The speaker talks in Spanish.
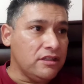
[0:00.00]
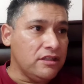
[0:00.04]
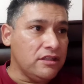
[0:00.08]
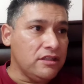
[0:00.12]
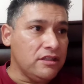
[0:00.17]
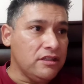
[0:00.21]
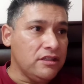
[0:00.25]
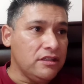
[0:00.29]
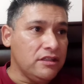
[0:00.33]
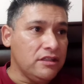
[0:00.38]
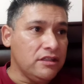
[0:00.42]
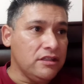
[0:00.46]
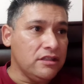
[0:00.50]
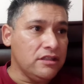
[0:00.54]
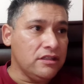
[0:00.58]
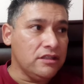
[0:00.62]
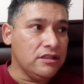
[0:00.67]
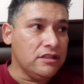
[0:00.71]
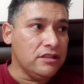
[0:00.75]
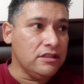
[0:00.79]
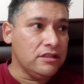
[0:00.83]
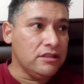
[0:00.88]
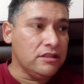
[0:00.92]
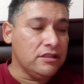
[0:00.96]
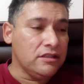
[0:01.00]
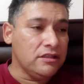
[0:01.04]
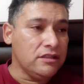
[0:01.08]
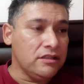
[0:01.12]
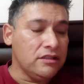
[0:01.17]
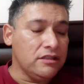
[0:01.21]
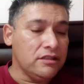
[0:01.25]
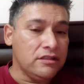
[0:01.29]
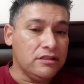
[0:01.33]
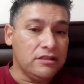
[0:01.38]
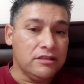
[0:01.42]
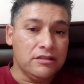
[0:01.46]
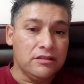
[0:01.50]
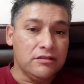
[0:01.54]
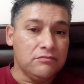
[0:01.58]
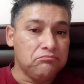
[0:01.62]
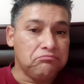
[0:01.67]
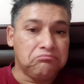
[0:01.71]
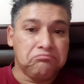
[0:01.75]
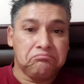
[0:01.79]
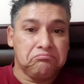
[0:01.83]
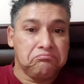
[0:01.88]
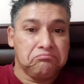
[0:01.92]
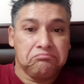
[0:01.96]
Y
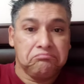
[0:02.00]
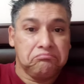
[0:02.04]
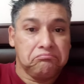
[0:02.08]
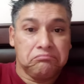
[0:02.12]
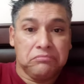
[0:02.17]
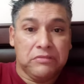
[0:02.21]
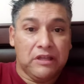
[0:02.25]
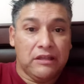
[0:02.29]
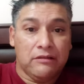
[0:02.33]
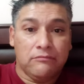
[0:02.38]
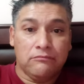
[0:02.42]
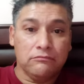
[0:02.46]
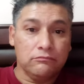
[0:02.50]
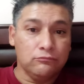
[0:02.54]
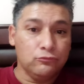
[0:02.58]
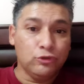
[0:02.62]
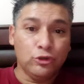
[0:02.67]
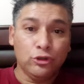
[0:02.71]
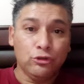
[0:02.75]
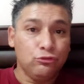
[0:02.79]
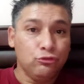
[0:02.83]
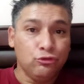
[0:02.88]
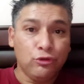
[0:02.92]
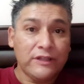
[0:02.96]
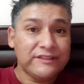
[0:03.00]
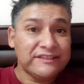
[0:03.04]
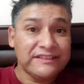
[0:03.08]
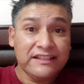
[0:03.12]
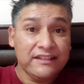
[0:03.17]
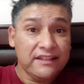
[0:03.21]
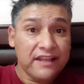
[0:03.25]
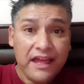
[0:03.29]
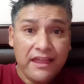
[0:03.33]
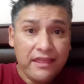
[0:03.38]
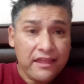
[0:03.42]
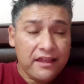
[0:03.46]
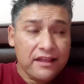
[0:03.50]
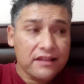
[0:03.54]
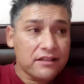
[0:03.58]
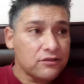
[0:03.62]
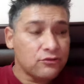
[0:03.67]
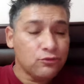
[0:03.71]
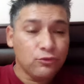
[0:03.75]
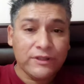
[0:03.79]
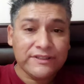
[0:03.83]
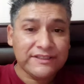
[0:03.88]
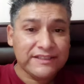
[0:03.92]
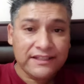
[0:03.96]
no, no hacen nada,
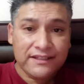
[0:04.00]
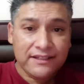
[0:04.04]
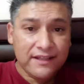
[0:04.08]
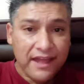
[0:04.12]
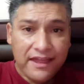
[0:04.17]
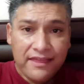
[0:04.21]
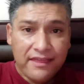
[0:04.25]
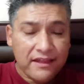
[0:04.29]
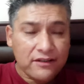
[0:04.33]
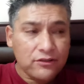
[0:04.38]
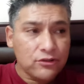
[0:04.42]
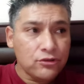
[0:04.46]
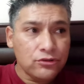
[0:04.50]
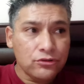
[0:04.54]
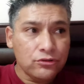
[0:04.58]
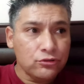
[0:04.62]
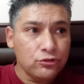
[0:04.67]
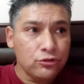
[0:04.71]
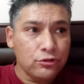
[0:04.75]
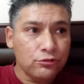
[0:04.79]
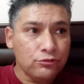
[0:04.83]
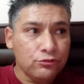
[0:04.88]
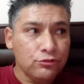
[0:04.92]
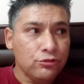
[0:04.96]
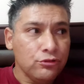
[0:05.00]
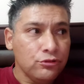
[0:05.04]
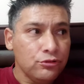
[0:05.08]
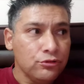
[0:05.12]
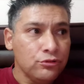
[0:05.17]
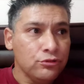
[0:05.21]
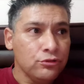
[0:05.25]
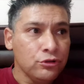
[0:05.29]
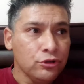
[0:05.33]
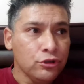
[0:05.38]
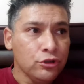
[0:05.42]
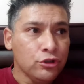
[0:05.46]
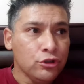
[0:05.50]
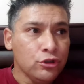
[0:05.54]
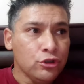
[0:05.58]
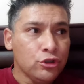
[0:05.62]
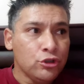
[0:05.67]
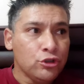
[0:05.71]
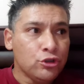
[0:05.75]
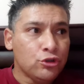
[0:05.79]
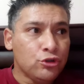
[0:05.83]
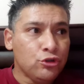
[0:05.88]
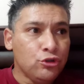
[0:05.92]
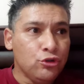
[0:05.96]
no hacen nada, no, no, no,
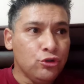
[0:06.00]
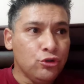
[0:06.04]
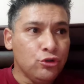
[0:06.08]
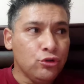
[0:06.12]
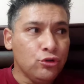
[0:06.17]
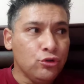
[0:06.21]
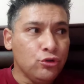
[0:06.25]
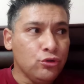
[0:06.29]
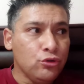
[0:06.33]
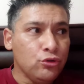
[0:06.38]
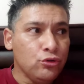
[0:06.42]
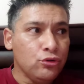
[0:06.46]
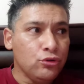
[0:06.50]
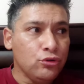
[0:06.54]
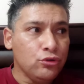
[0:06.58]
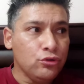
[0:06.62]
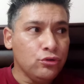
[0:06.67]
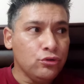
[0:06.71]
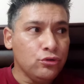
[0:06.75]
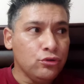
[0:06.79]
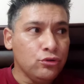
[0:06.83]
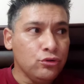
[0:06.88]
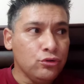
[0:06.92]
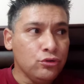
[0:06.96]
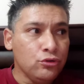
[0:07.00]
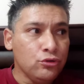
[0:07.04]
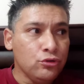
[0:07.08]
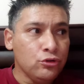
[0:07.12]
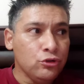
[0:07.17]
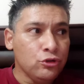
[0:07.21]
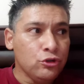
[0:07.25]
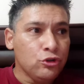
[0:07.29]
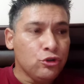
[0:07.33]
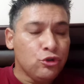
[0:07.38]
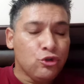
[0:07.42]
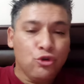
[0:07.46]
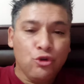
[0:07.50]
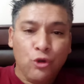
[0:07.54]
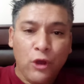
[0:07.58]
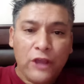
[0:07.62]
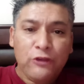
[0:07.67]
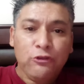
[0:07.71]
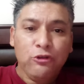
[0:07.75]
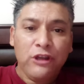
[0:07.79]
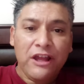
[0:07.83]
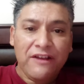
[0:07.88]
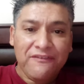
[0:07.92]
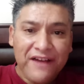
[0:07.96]
no, no
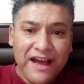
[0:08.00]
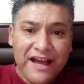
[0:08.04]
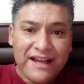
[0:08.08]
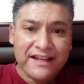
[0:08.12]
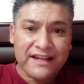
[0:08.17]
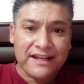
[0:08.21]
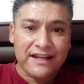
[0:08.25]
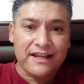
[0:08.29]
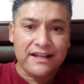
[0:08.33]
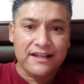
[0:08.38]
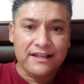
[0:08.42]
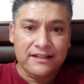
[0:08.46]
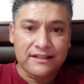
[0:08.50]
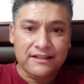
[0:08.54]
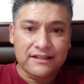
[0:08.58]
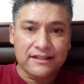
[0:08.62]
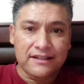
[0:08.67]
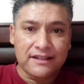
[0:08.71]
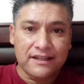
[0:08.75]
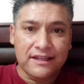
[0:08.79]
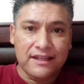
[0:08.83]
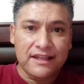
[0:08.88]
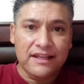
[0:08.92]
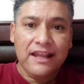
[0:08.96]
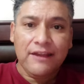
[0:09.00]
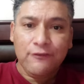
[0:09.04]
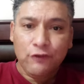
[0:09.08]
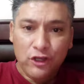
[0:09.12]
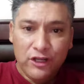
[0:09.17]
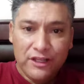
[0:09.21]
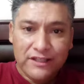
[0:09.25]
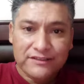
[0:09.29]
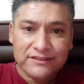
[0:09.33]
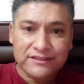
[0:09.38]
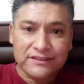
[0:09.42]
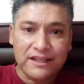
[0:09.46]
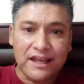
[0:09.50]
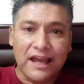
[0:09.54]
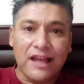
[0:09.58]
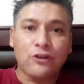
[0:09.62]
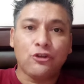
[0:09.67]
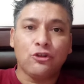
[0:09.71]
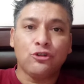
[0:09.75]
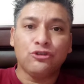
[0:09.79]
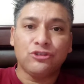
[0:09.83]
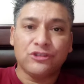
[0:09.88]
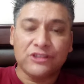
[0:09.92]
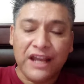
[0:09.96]
hay una baja en la violencia,
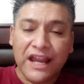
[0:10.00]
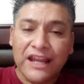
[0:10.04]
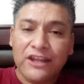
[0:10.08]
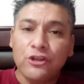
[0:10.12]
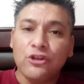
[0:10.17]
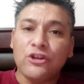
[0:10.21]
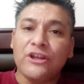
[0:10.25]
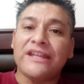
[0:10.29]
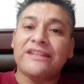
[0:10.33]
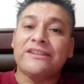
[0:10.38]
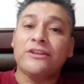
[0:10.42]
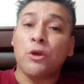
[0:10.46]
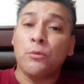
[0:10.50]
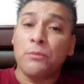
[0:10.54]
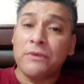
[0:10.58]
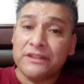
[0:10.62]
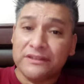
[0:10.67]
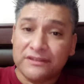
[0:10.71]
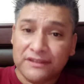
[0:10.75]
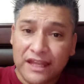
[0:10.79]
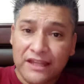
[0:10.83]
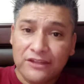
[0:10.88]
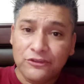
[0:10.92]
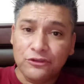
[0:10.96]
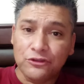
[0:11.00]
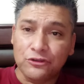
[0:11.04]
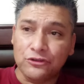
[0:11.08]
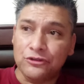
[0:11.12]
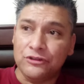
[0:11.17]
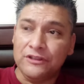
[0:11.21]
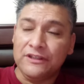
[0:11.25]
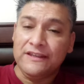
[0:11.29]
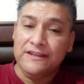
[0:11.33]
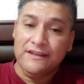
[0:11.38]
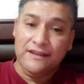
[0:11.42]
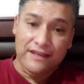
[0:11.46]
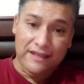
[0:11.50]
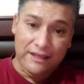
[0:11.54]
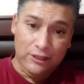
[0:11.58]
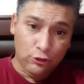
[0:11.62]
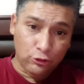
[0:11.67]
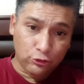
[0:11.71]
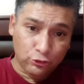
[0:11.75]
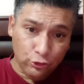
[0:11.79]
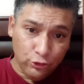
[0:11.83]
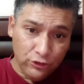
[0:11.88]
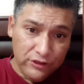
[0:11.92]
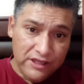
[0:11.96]
al contrario, está aumentando. El
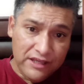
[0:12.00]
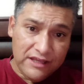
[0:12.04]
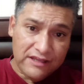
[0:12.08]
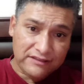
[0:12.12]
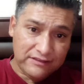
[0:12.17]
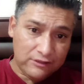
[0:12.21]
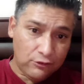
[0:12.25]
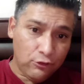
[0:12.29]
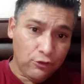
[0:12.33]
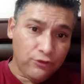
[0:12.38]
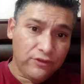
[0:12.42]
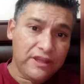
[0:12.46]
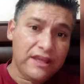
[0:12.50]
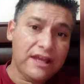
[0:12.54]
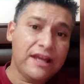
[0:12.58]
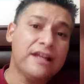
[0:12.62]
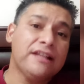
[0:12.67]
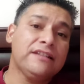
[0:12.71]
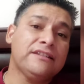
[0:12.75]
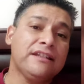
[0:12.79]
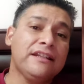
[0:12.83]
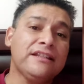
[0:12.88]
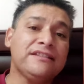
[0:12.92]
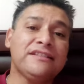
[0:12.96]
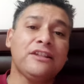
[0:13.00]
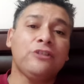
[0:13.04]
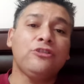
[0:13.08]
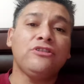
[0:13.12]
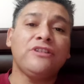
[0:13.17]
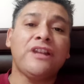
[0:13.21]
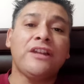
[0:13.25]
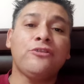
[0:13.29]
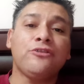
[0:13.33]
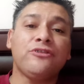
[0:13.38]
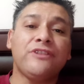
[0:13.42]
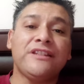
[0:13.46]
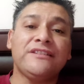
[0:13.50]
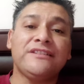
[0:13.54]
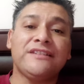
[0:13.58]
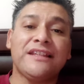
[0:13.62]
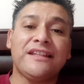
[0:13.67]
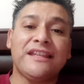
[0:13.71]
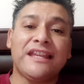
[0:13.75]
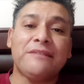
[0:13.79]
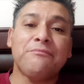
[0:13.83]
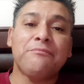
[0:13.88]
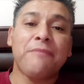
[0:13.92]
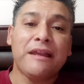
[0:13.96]
otro día, hace dos días atrás, se en las
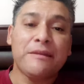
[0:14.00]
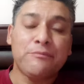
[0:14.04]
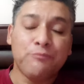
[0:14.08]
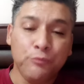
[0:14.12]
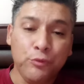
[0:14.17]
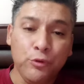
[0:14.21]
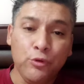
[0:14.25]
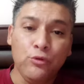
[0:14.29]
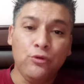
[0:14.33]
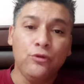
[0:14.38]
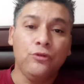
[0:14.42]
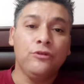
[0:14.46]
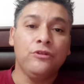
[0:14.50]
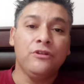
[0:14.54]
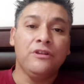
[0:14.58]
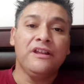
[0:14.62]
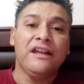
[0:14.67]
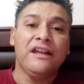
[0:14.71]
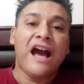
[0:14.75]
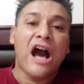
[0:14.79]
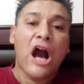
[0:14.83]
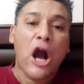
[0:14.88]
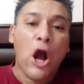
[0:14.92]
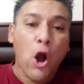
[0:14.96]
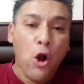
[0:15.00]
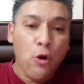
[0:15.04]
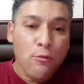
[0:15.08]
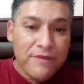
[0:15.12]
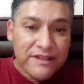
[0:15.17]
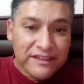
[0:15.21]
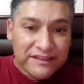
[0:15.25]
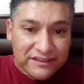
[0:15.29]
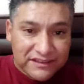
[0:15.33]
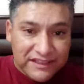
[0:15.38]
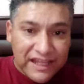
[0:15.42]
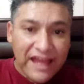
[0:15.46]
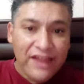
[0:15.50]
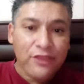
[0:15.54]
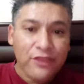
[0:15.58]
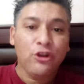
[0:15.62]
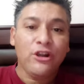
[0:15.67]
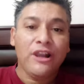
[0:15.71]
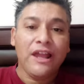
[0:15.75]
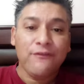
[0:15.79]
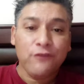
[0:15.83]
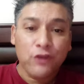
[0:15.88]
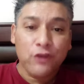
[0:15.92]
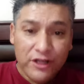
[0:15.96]
noticias que en Maipú ha
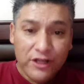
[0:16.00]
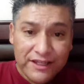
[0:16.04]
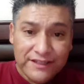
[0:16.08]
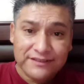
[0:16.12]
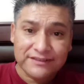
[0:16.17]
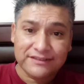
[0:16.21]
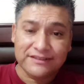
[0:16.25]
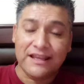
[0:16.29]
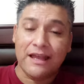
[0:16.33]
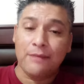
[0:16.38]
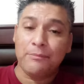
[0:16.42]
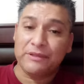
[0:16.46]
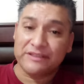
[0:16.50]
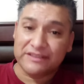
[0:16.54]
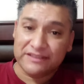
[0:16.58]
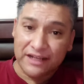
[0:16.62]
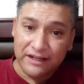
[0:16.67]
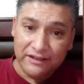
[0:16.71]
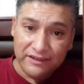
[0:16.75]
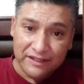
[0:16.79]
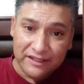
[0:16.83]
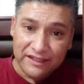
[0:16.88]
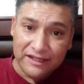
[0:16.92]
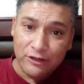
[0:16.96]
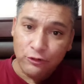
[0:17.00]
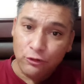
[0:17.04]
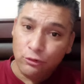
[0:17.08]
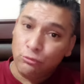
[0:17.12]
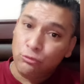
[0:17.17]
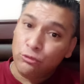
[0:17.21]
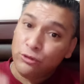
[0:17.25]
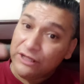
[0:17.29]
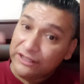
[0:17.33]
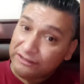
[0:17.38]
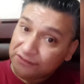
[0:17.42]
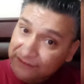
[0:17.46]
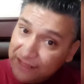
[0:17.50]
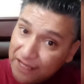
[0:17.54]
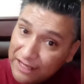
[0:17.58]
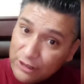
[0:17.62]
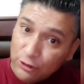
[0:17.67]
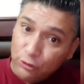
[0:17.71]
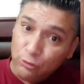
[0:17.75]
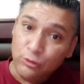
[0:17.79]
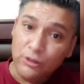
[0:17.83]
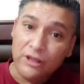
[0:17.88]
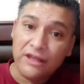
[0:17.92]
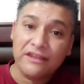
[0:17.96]
aumentado la violencia, a pesar de que la comuna está
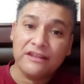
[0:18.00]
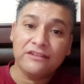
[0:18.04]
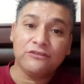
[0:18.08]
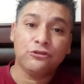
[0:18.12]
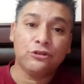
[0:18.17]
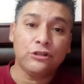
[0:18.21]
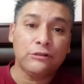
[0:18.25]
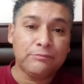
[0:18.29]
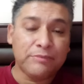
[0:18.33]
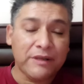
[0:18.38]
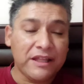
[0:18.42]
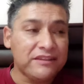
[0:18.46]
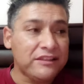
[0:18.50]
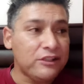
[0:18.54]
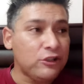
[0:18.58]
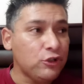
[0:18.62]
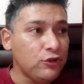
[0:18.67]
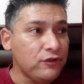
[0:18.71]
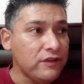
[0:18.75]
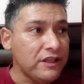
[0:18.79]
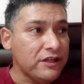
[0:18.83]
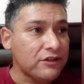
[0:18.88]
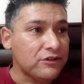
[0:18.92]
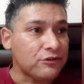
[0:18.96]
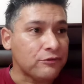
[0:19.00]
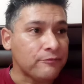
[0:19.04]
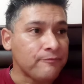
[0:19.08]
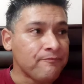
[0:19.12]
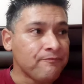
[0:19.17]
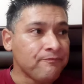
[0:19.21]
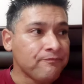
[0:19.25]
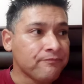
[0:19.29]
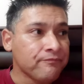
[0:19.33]
incluida dentro del plan del gobierno.